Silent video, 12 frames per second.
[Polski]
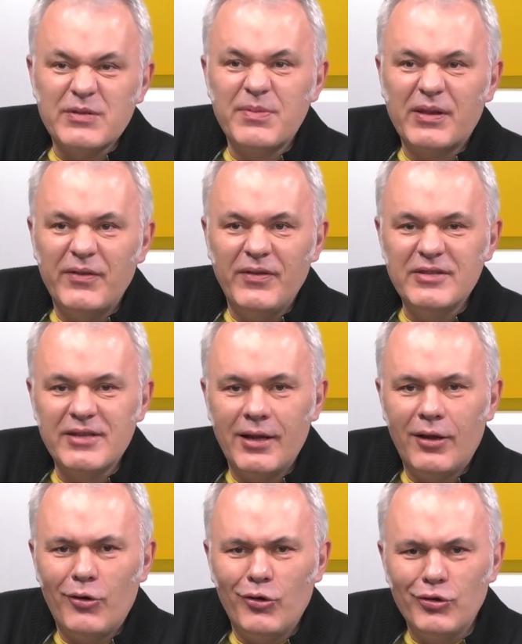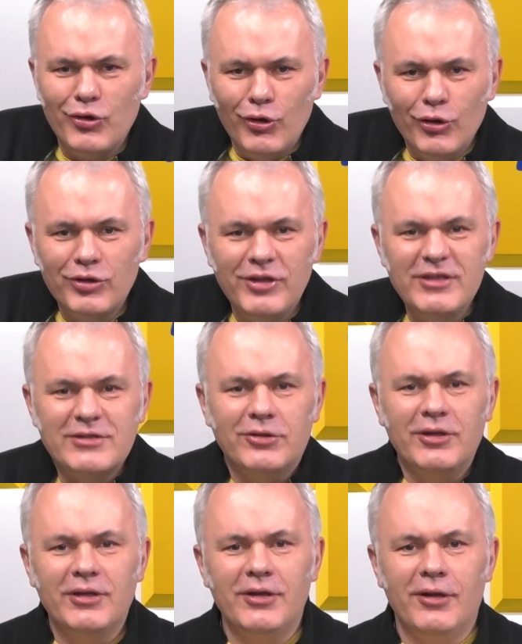perspektywy Izraela
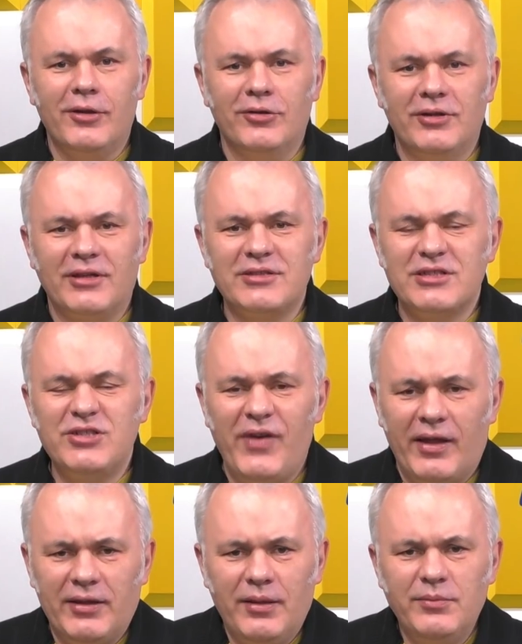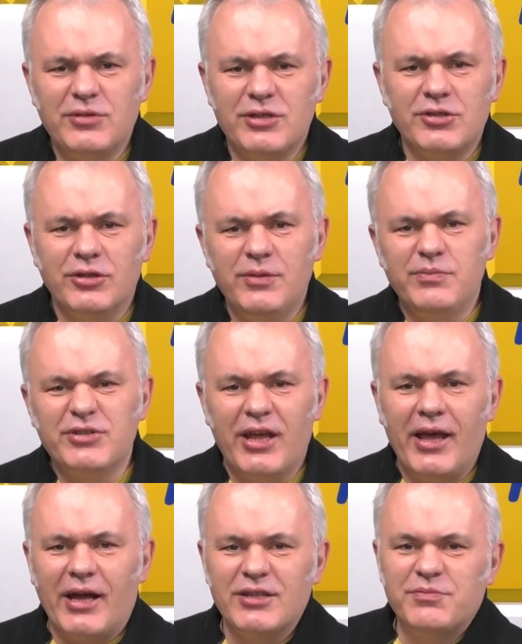lotnisko to jedyny kontakt ze światem. Przecież oni
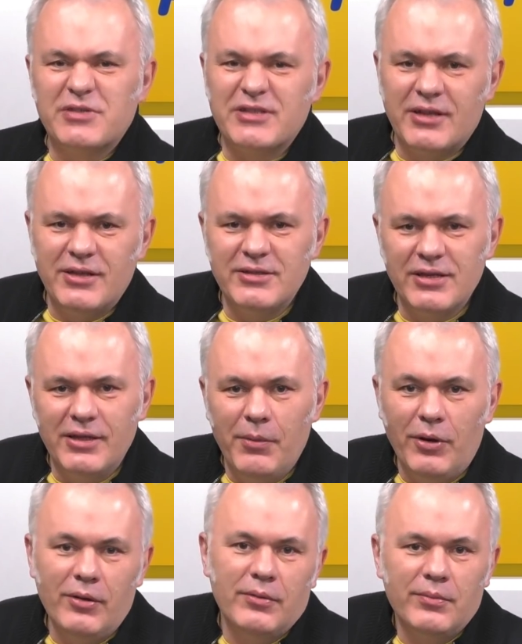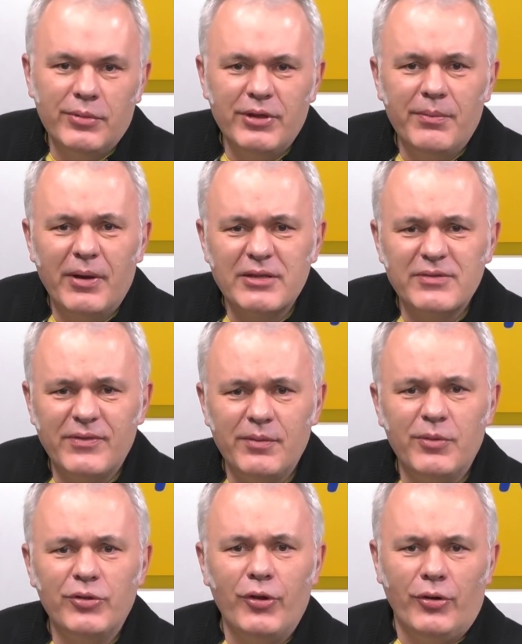przejechać przez granicę nie mogą, bo nie bardzo
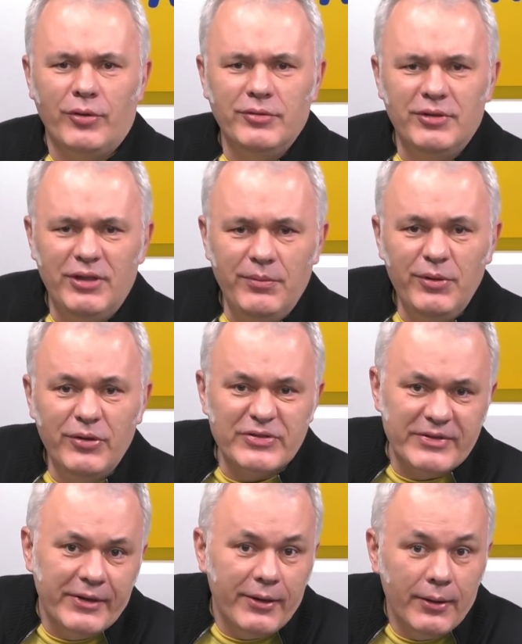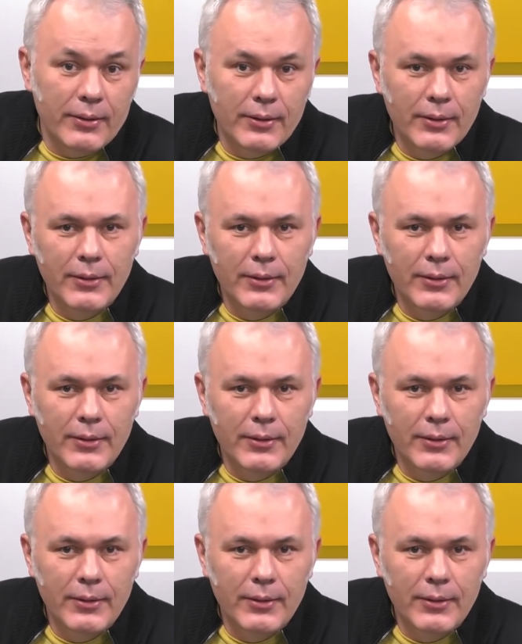wiadomo dokąd, niby do Syrii.